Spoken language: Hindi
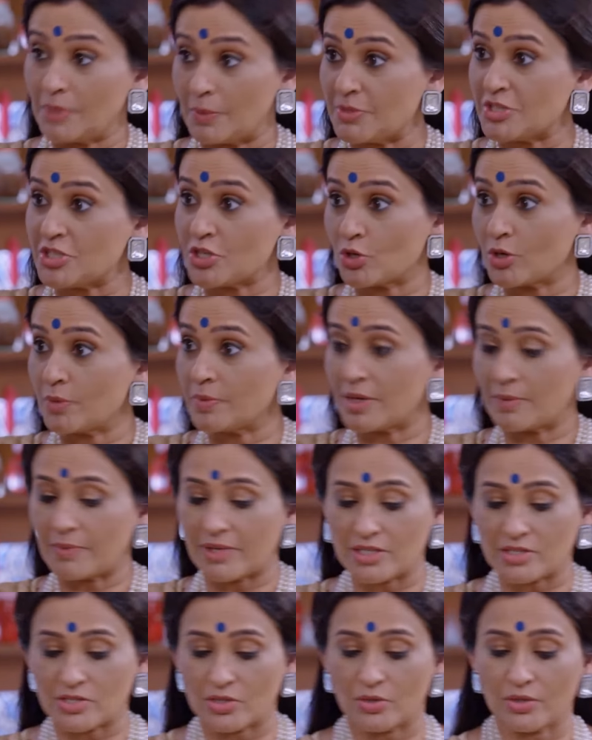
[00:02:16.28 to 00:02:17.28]
मम्मी जी को अभी
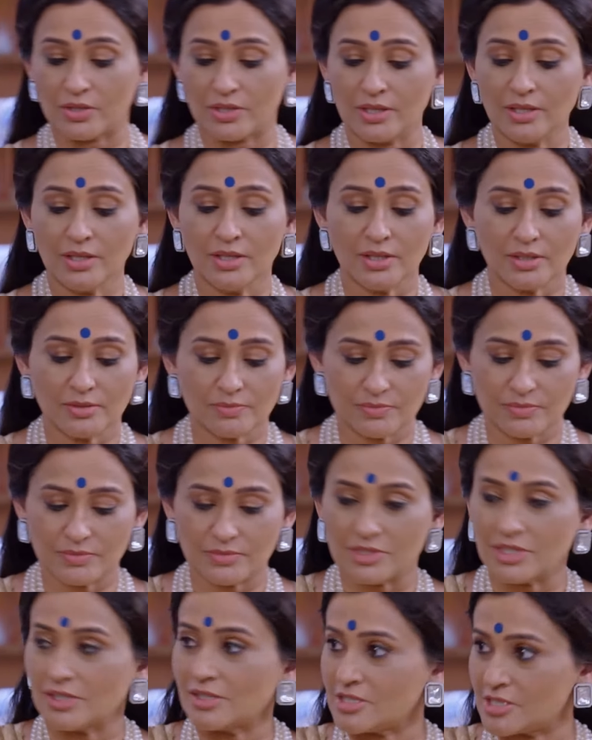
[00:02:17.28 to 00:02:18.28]
हमारी ज़रूरत
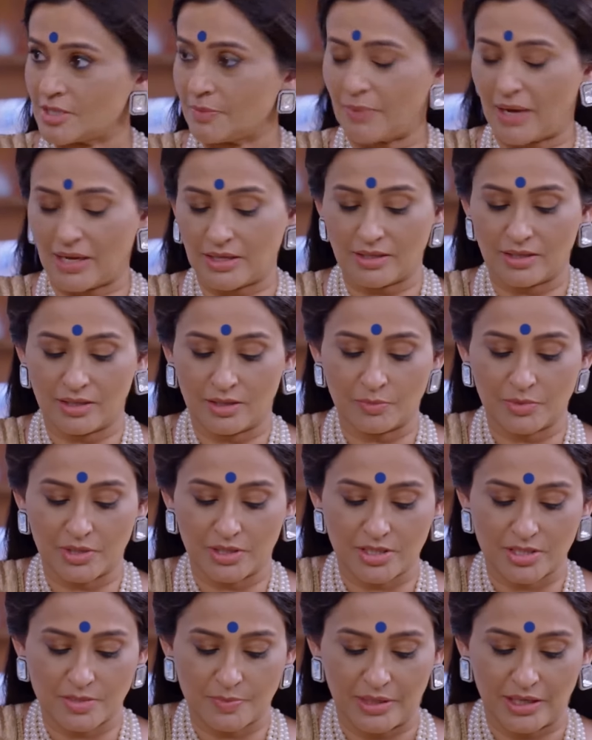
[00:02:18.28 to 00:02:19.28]
है जल्दी से पानी गर्म
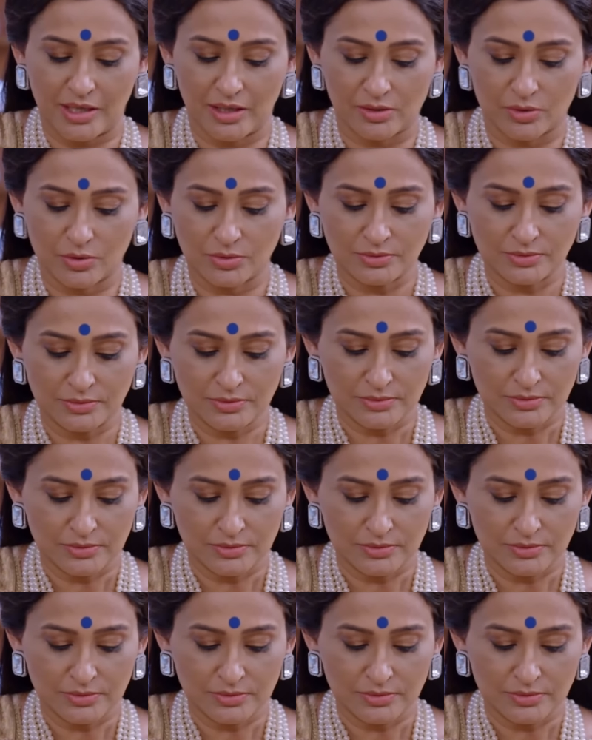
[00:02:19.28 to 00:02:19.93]
करके इसमें डाल दो